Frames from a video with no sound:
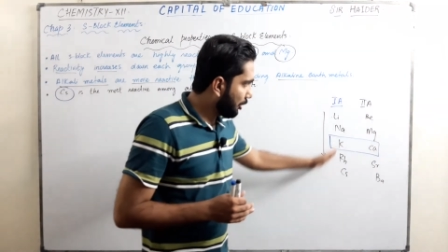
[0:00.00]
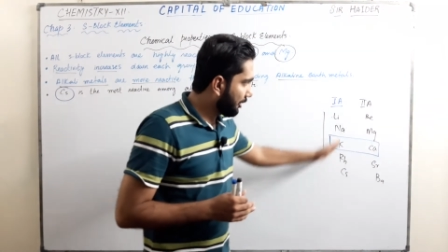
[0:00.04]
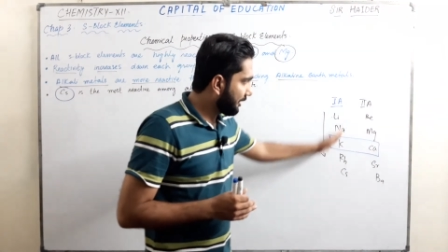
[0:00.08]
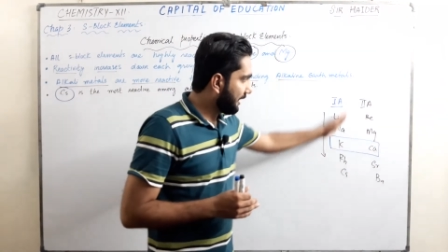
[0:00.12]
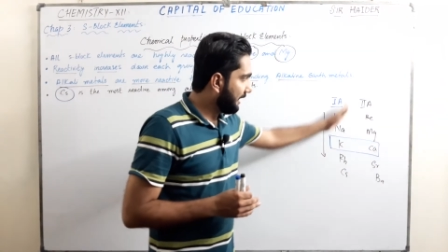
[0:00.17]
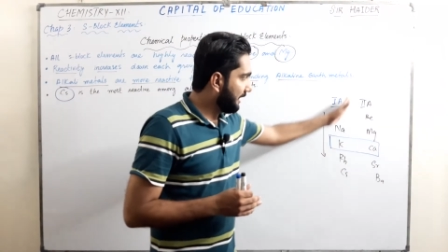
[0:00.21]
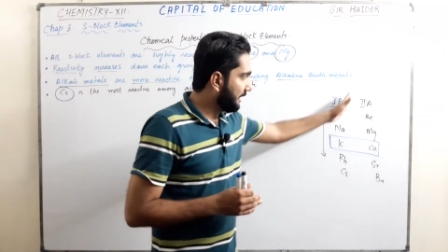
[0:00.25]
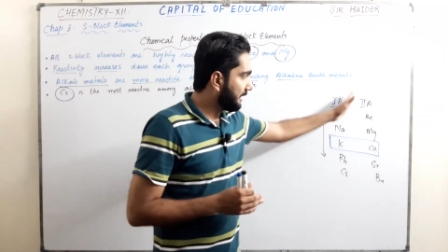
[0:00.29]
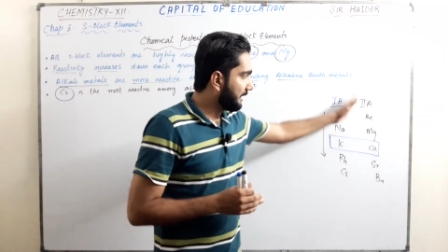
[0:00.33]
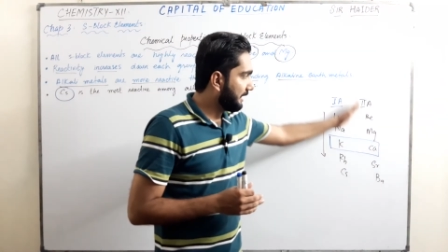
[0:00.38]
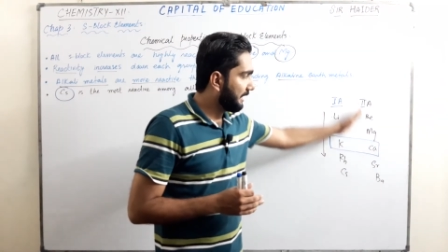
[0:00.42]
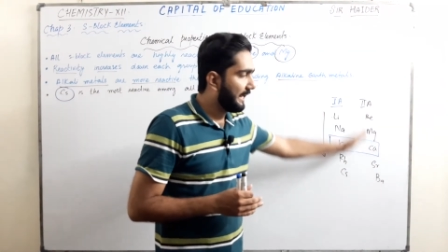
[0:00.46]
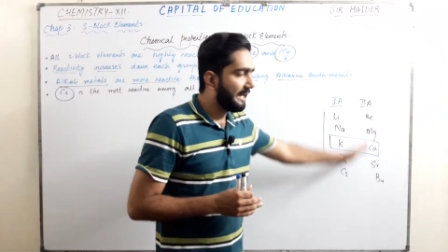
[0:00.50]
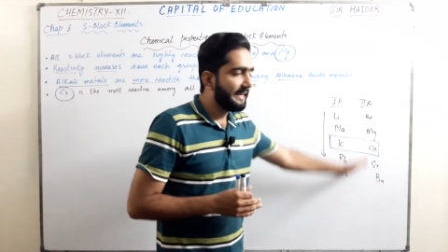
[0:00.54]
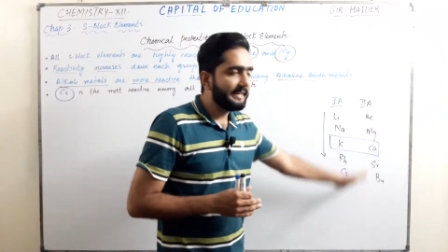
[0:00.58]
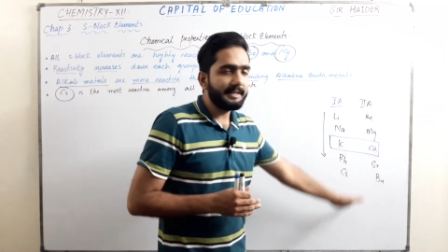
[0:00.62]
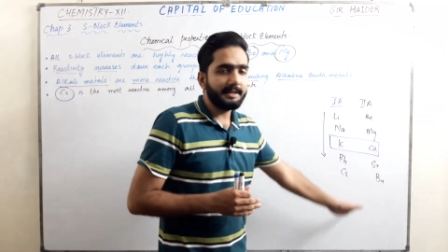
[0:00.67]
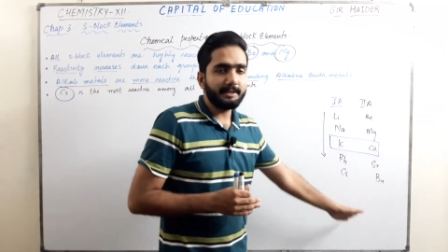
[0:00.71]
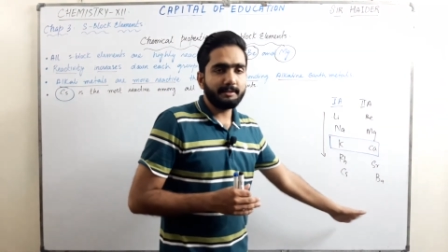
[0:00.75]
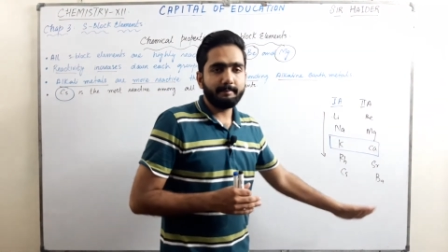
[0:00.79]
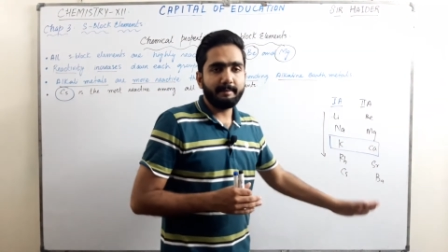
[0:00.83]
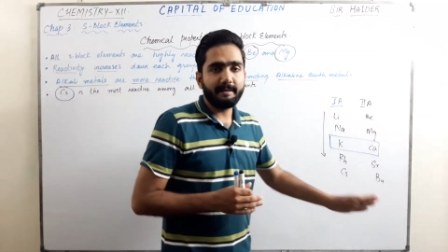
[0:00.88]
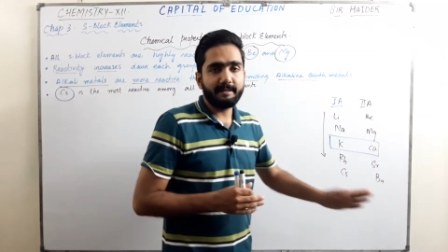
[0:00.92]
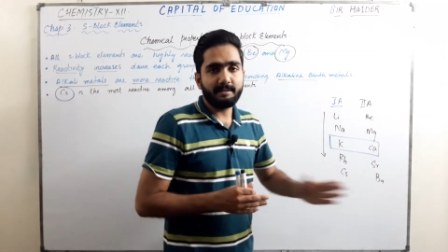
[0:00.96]
और
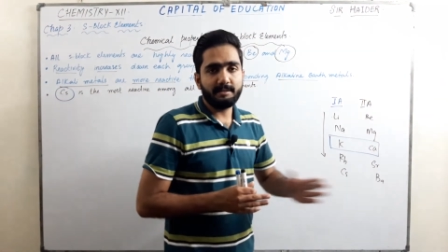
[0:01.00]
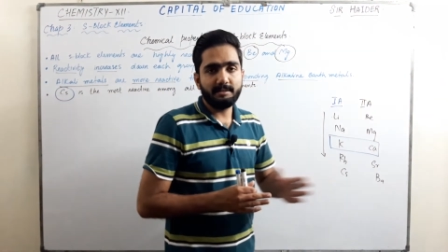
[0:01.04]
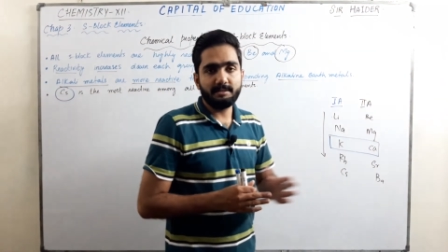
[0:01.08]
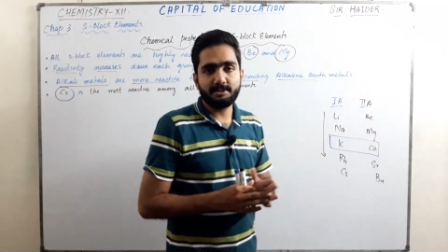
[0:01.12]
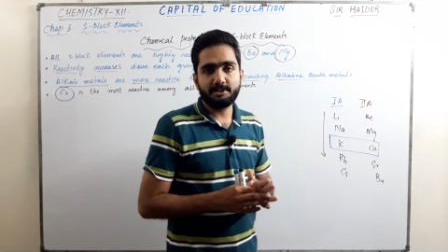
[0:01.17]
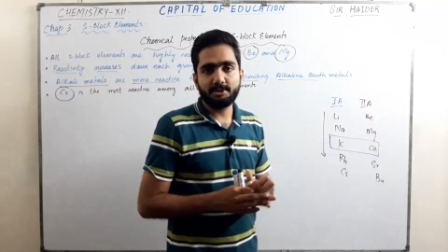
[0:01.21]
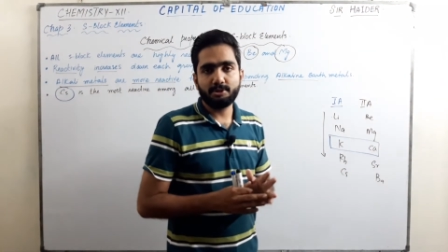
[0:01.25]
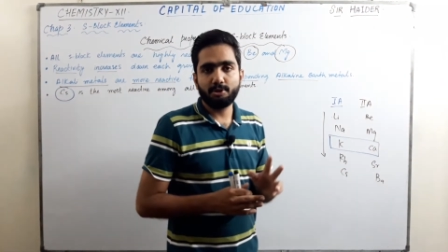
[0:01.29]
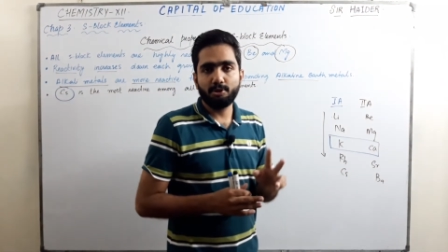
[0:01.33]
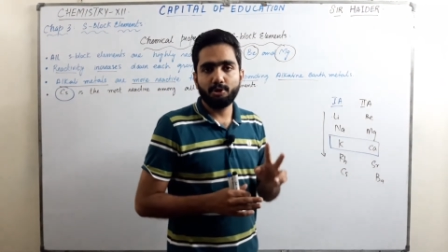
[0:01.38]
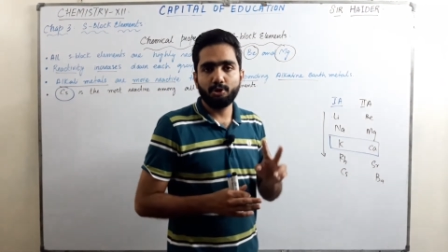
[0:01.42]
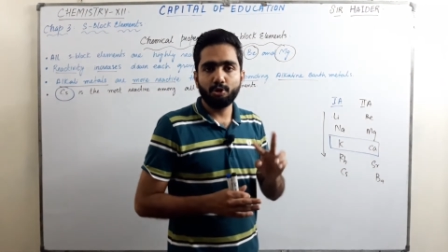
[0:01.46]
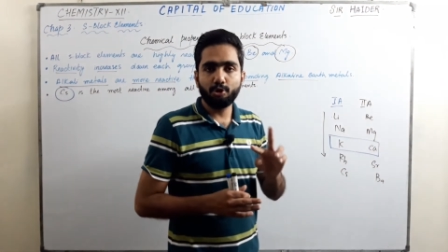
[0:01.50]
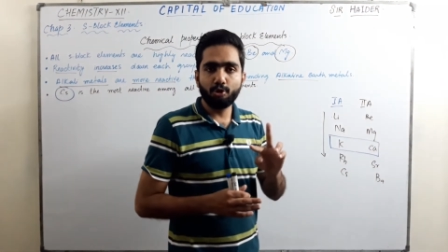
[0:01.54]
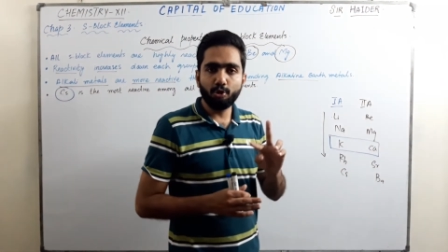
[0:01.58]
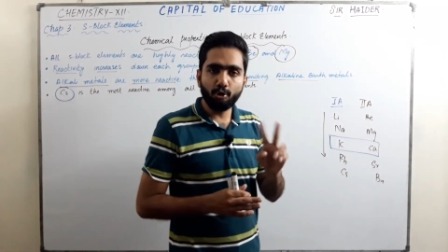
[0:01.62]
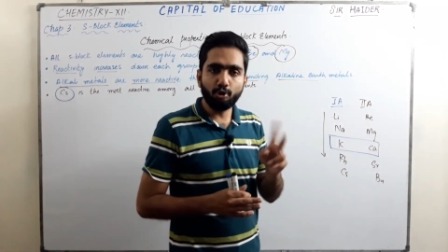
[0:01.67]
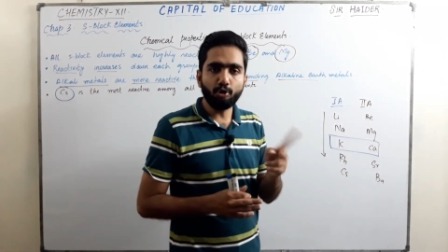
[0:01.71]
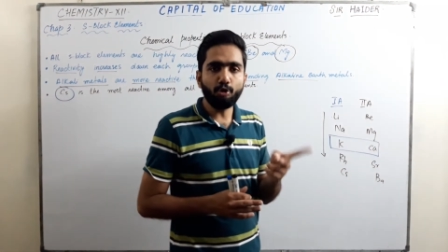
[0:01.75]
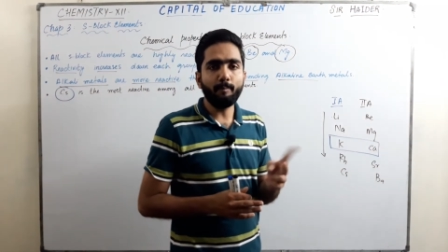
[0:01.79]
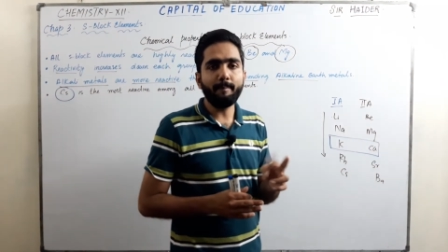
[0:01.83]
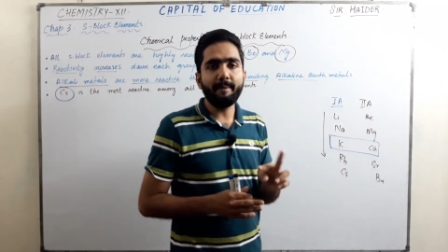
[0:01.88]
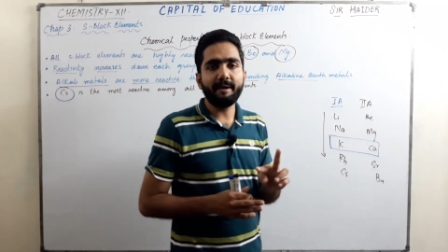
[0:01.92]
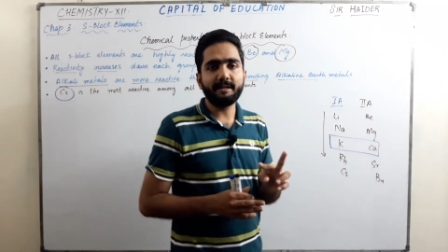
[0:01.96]
अल्कलाइनट मेटल्स
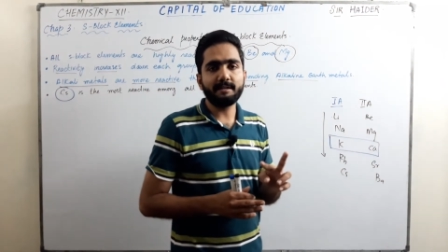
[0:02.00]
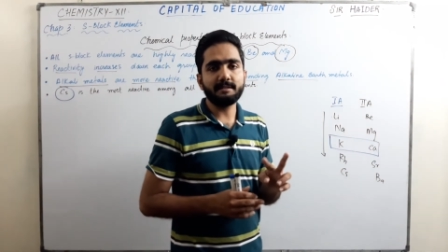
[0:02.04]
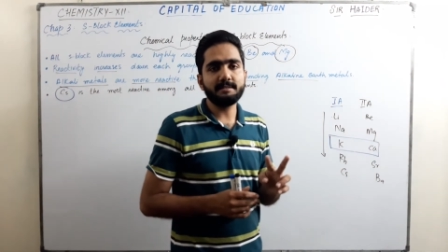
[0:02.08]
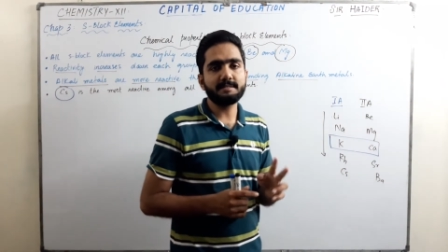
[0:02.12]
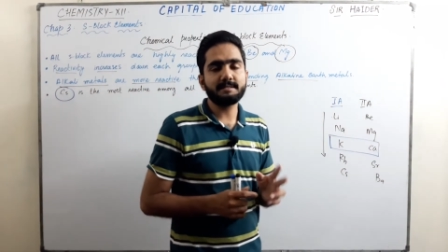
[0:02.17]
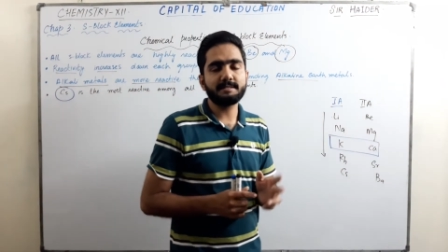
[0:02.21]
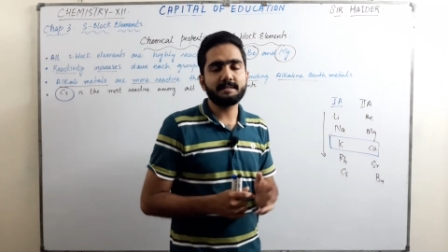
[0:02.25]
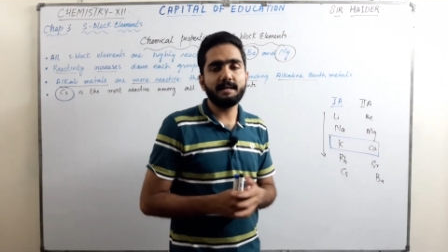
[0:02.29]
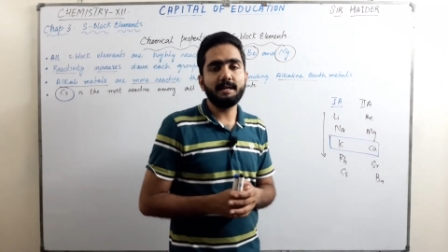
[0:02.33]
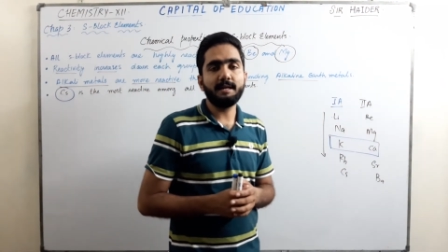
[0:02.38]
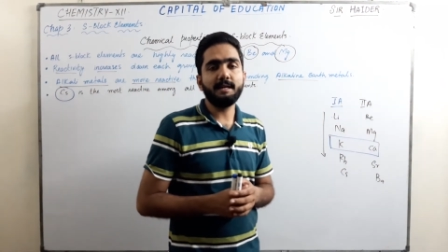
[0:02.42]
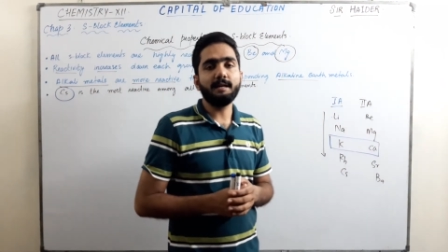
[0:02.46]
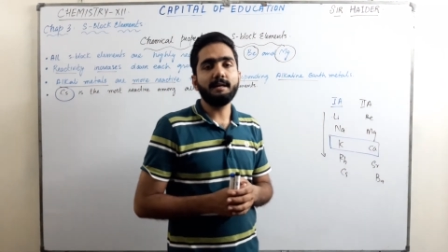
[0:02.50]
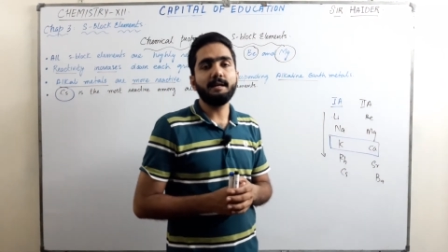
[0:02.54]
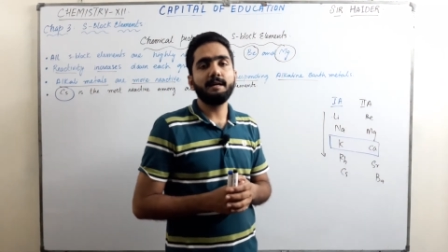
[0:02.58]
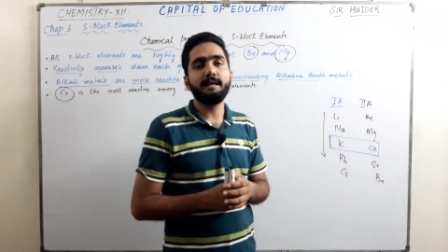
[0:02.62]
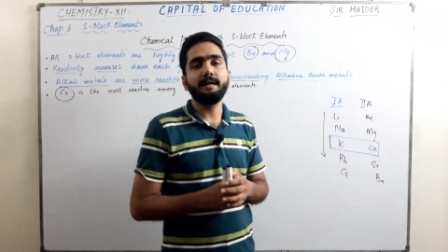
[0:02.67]
दोनों मेटल्स का